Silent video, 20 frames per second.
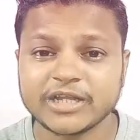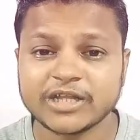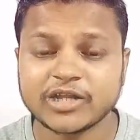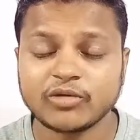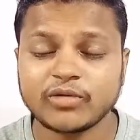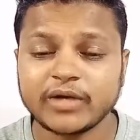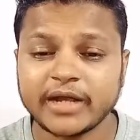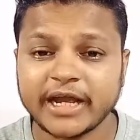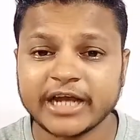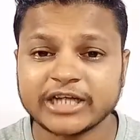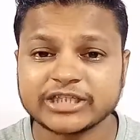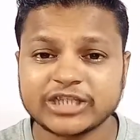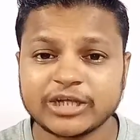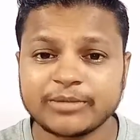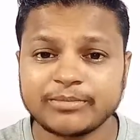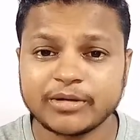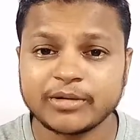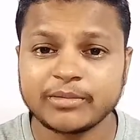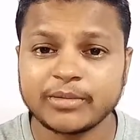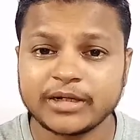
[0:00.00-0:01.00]
देता हूँ
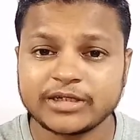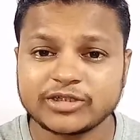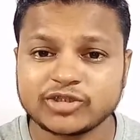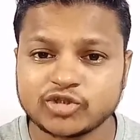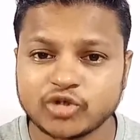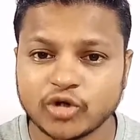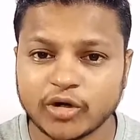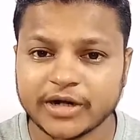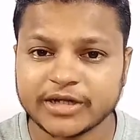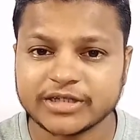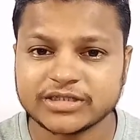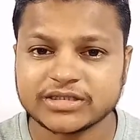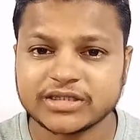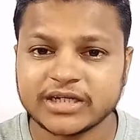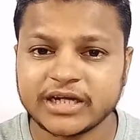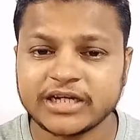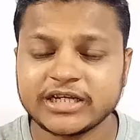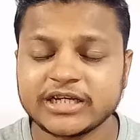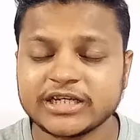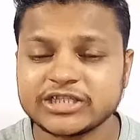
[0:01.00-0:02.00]
एक्सम्पेबल स्टोरेज
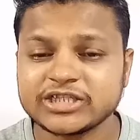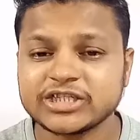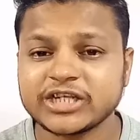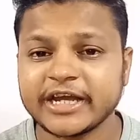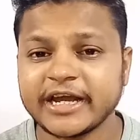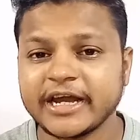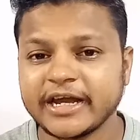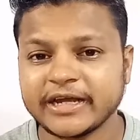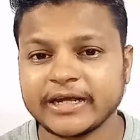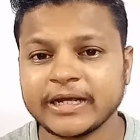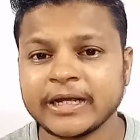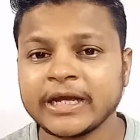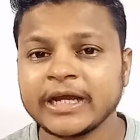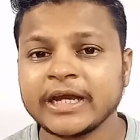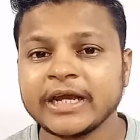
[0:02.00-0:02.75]
यानी कि क्या है